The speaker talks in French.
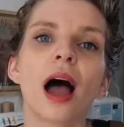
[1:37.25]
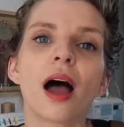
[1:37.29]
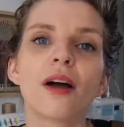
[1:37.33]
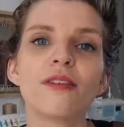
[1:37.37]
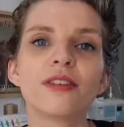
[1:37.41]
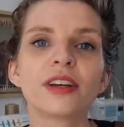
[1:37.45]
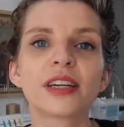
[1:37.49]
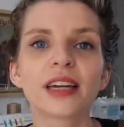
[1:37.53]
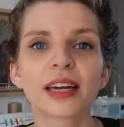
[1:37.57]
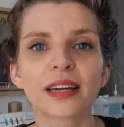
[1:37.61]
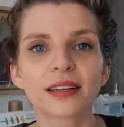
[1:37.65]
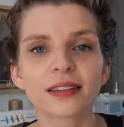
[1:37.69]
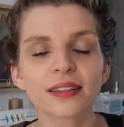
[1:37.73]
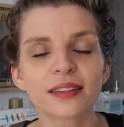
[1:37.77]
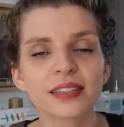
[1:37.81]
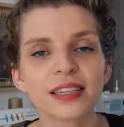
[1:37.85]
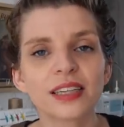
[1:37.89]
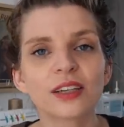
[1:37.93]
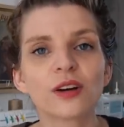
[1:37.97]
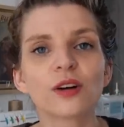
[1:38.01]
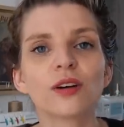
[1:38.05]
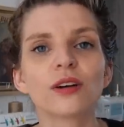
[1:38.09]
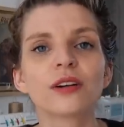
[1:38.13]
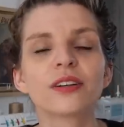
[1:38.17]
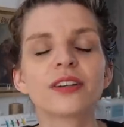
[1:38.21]
avec un
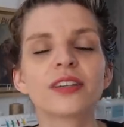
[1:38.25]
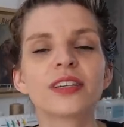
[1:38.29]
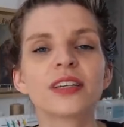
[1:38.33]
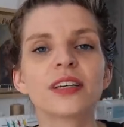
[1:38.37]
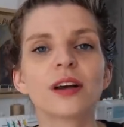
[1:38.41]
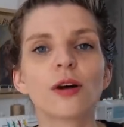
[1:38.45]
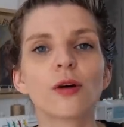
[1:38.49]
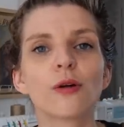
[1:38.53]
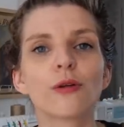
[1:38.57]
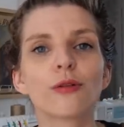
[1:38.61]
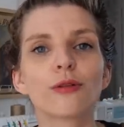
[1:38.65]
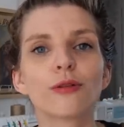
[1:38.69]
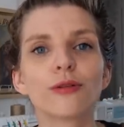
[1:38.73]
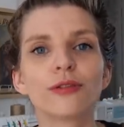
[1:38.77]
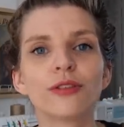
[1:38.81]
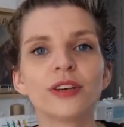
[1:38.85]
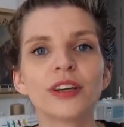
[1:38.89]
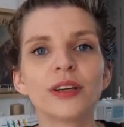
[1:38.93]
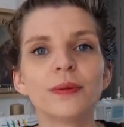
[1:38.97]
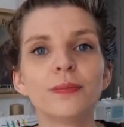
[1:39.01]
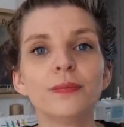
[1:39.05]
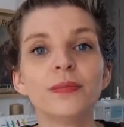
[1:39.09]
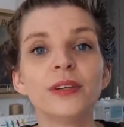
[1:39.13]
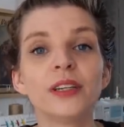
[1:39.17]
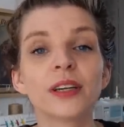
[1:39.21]
décolleté en
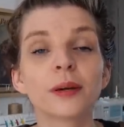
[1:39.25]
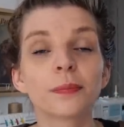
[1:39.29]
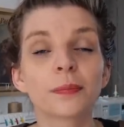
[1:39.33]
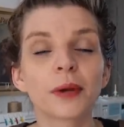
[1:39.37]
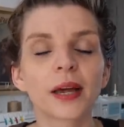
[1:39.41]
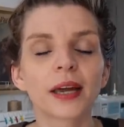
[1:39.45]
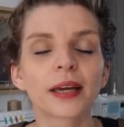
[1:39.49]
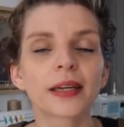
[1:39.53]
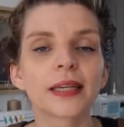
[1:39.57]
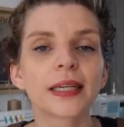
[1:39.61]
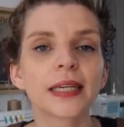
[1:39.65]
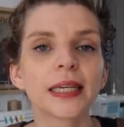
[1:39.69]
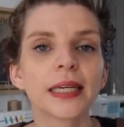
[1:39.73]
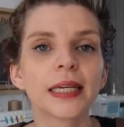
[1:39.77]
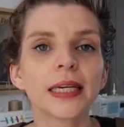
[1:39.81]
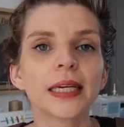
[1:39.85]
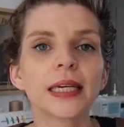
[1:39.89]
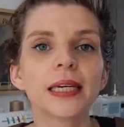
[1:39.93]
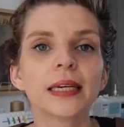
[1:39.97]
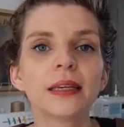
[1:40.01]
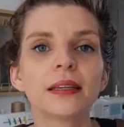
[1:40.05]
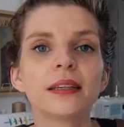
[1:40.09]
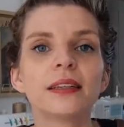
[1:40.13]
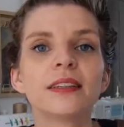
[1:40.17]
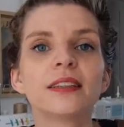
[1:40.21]
V bien marqué,